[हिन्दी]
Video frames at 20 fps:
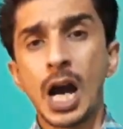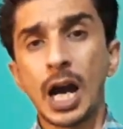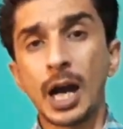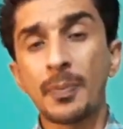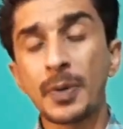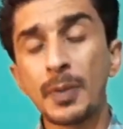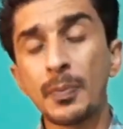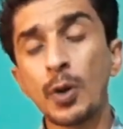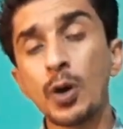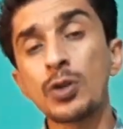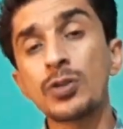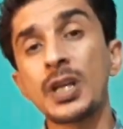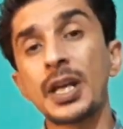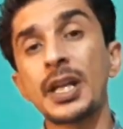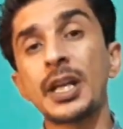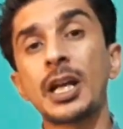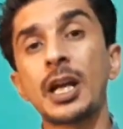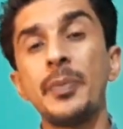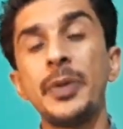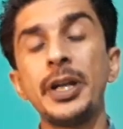आपके बहुत
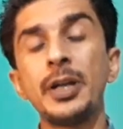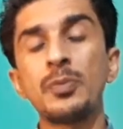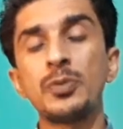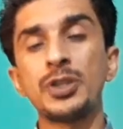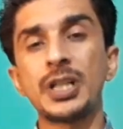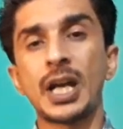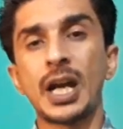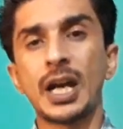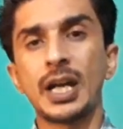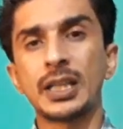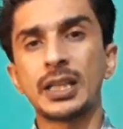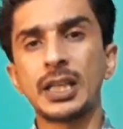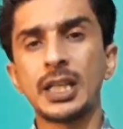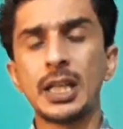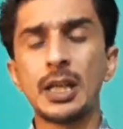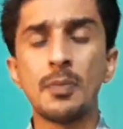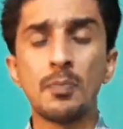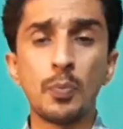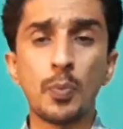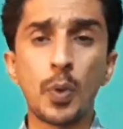सारे कमेंट मुझे आते
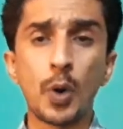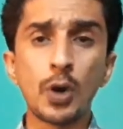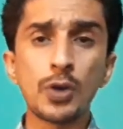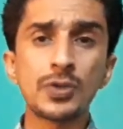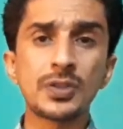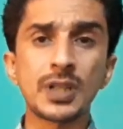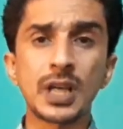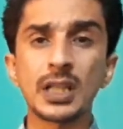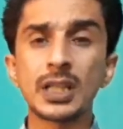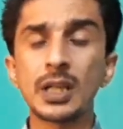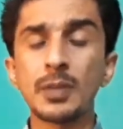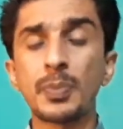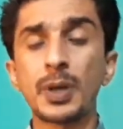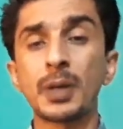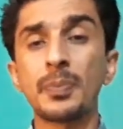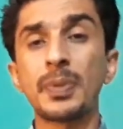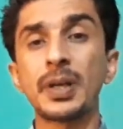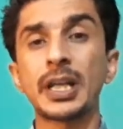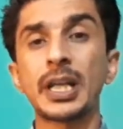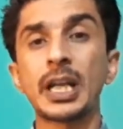हैं बहुत ज़्यादा
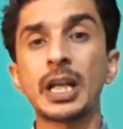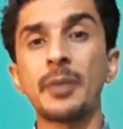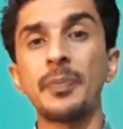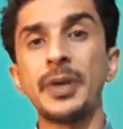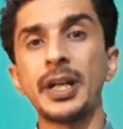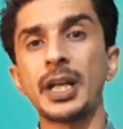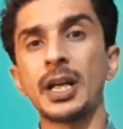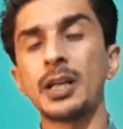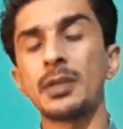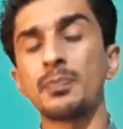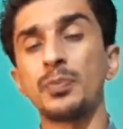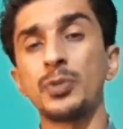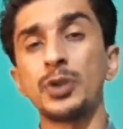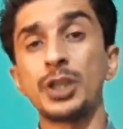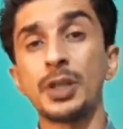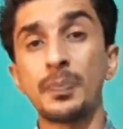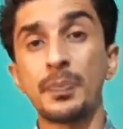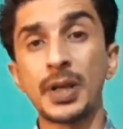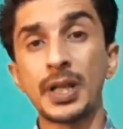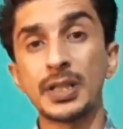भर भर के कमेंट आप
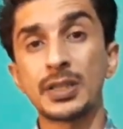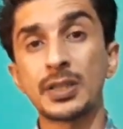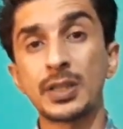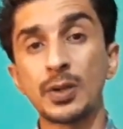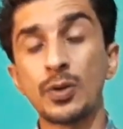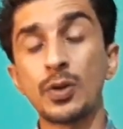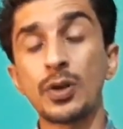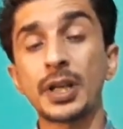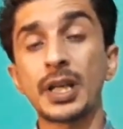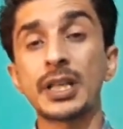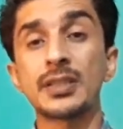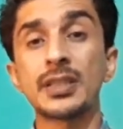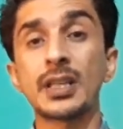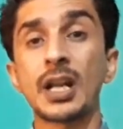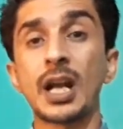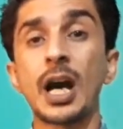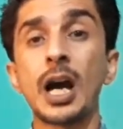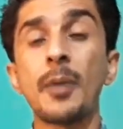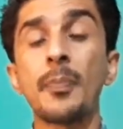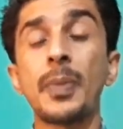मुझे भेजते हो कि
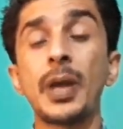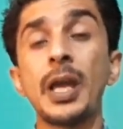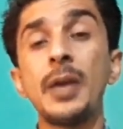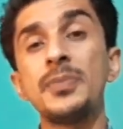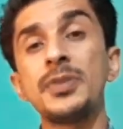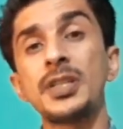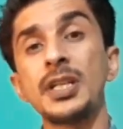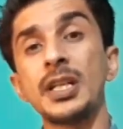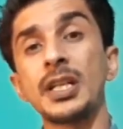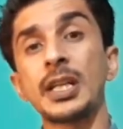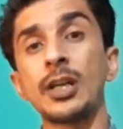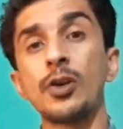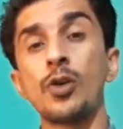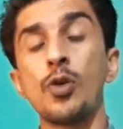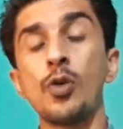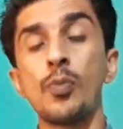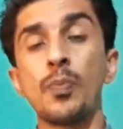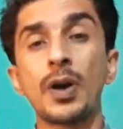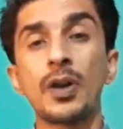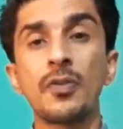सर आप एम के
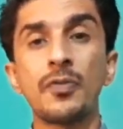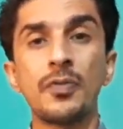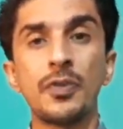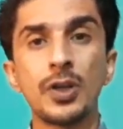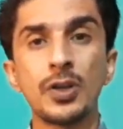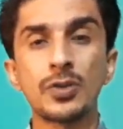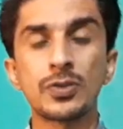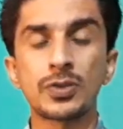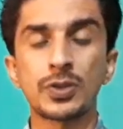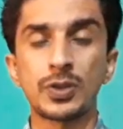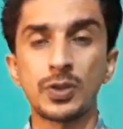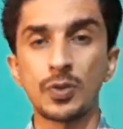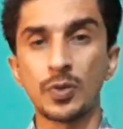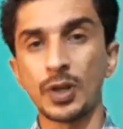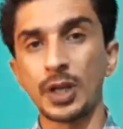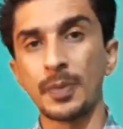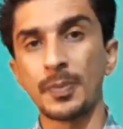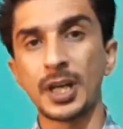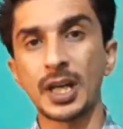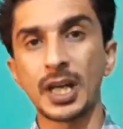ऊपर वीडियोज़ क्यों
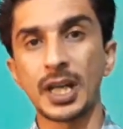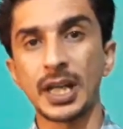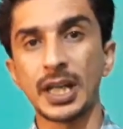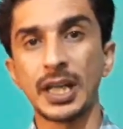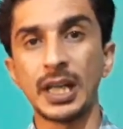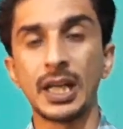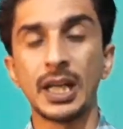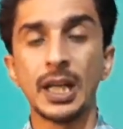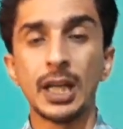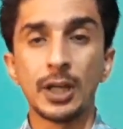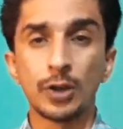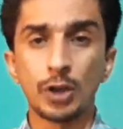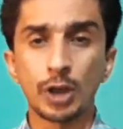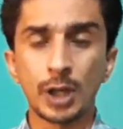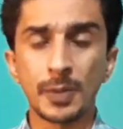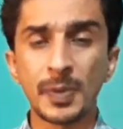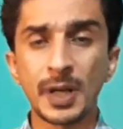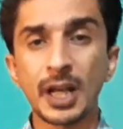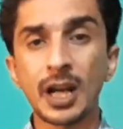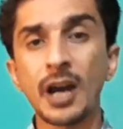नहीं बना रहे हैं
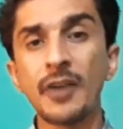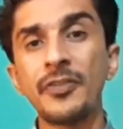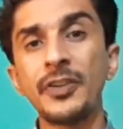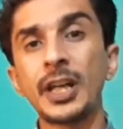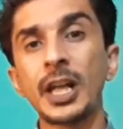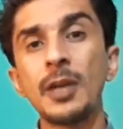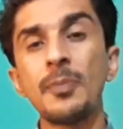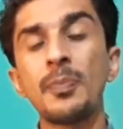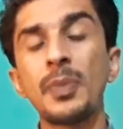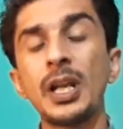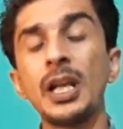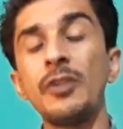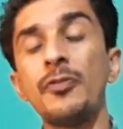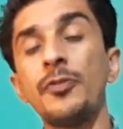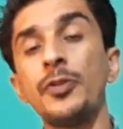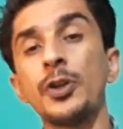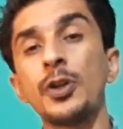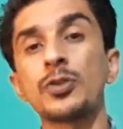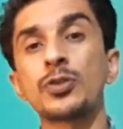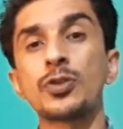क्योंकि मैंने काफ़ी टाइम पहले
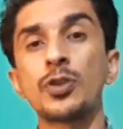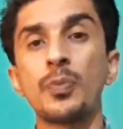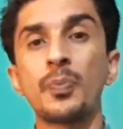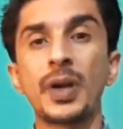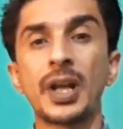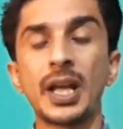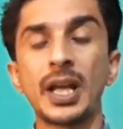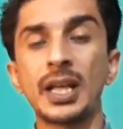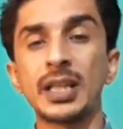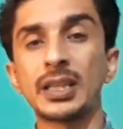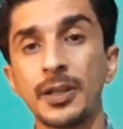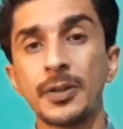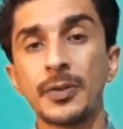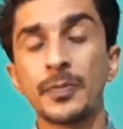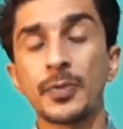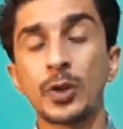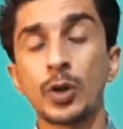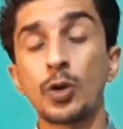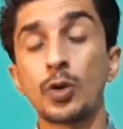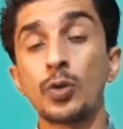वीडियोज़ को बनाया था
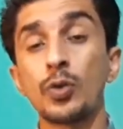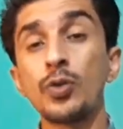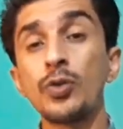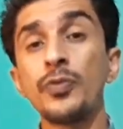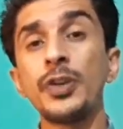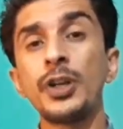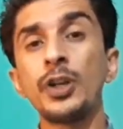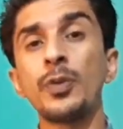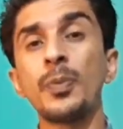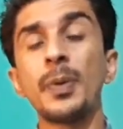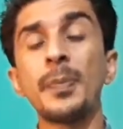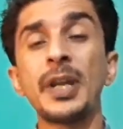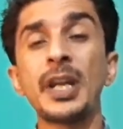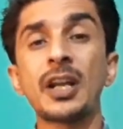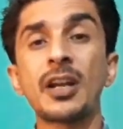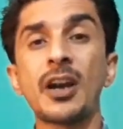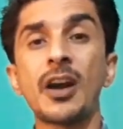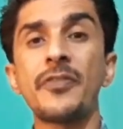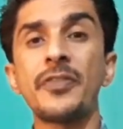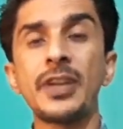और उन वीडियो में मैंने
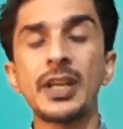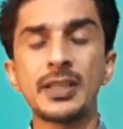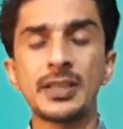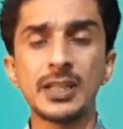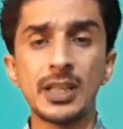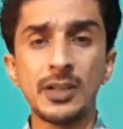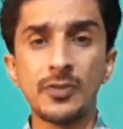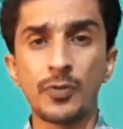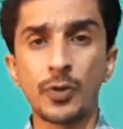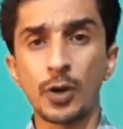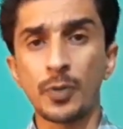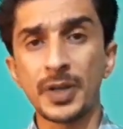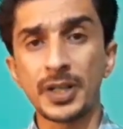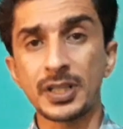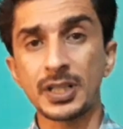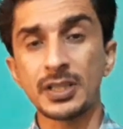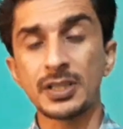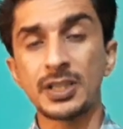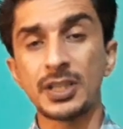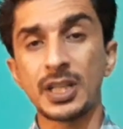काफ़ी ऐसी
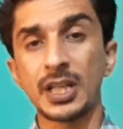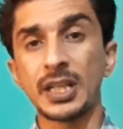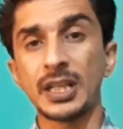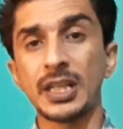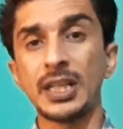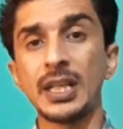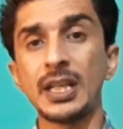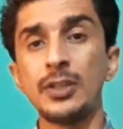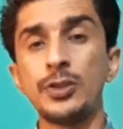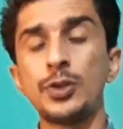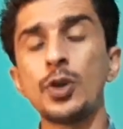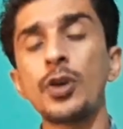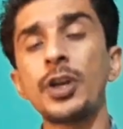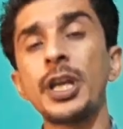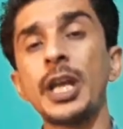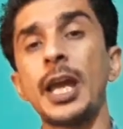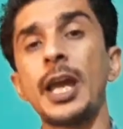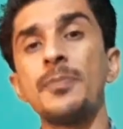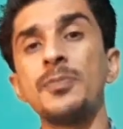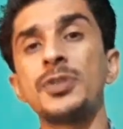इन्फॉर्मेशन शेयर की हैं जो
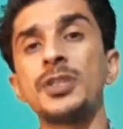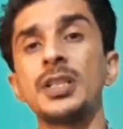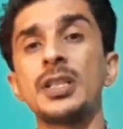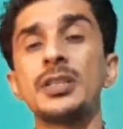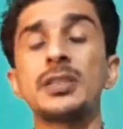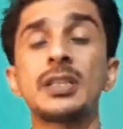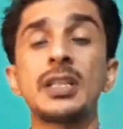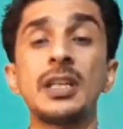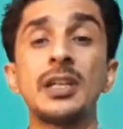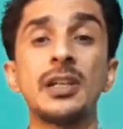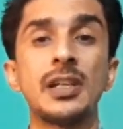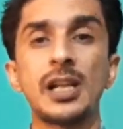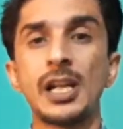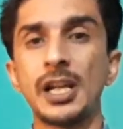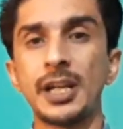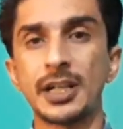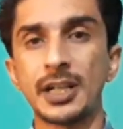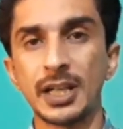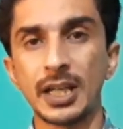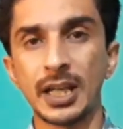कि एम से
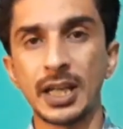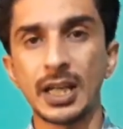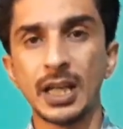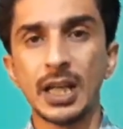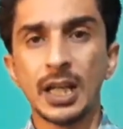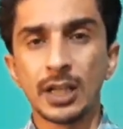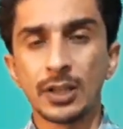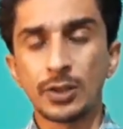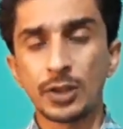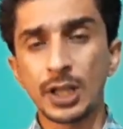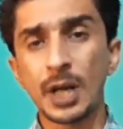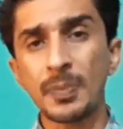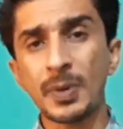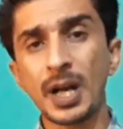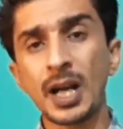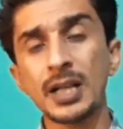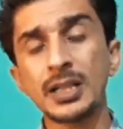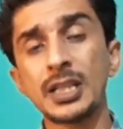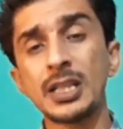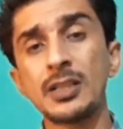रिलेटेड हैं तो यहाँ पर
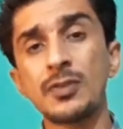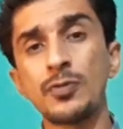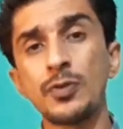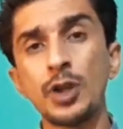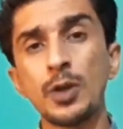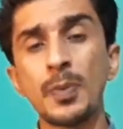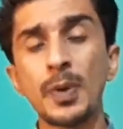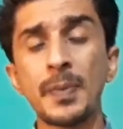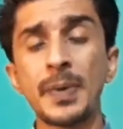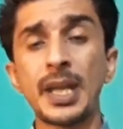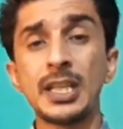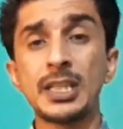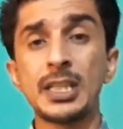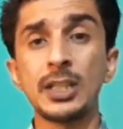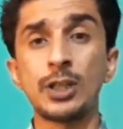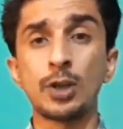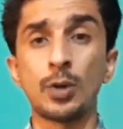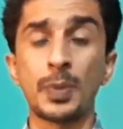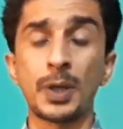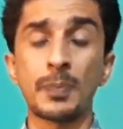आज की इस वीडियो में मैं इसी
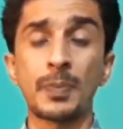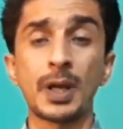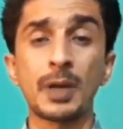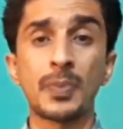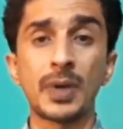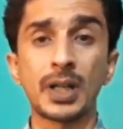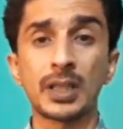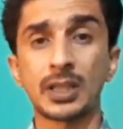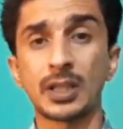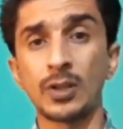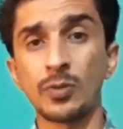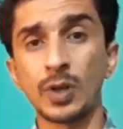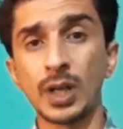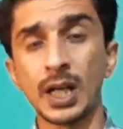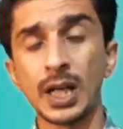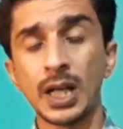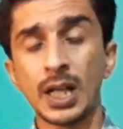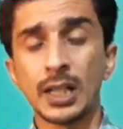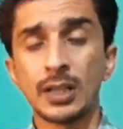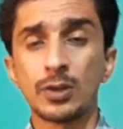टॉपिक पर बात
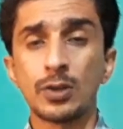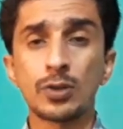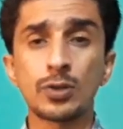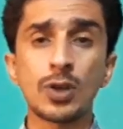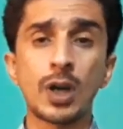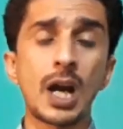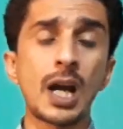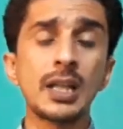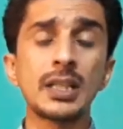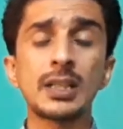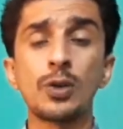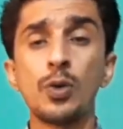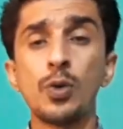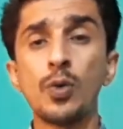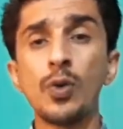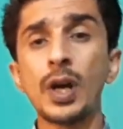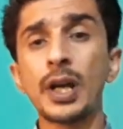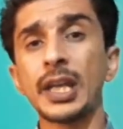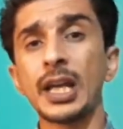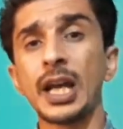करूँगा दोस्तों आज
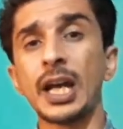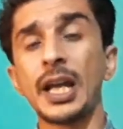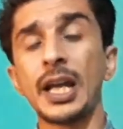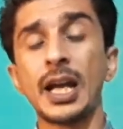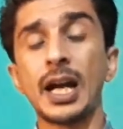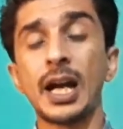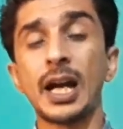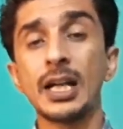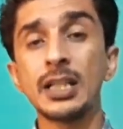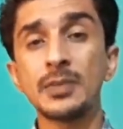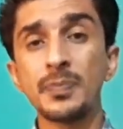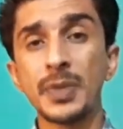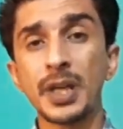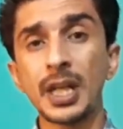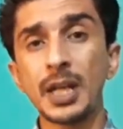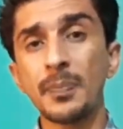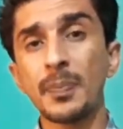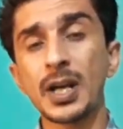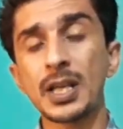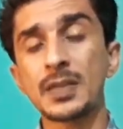हुआ क्या है आज
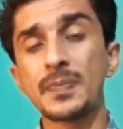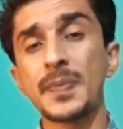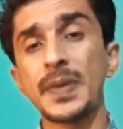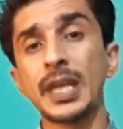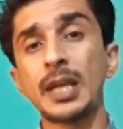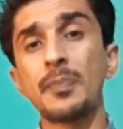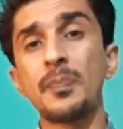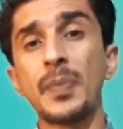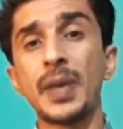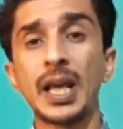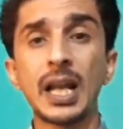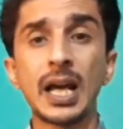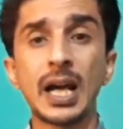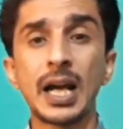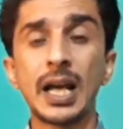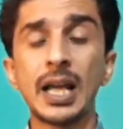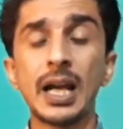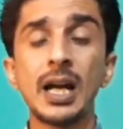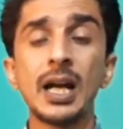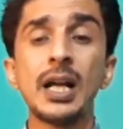मेरे पास में एक मेल
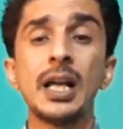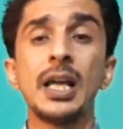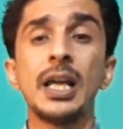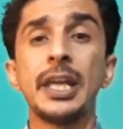आया